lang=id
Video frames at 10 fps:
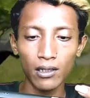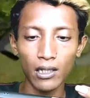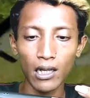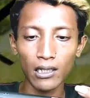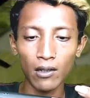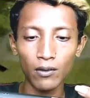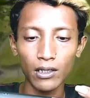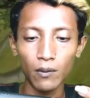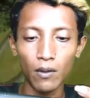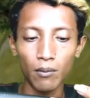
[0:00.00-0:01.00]
Ini nggak tahu
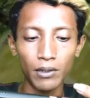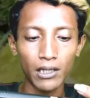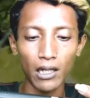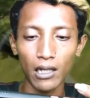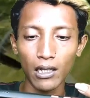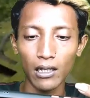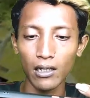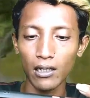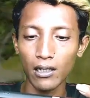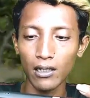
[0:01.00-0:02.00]
sih gue bisa
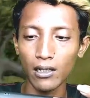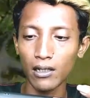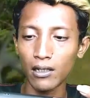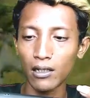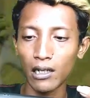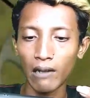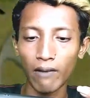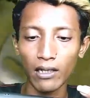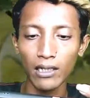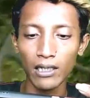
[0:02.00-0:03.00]

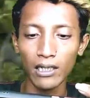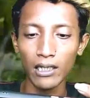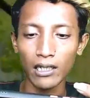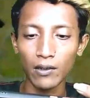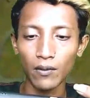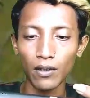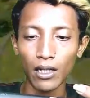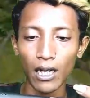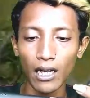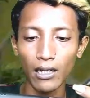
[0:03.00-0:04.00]
lewatin ini atau
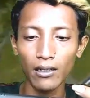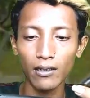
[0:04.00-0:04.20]
enggak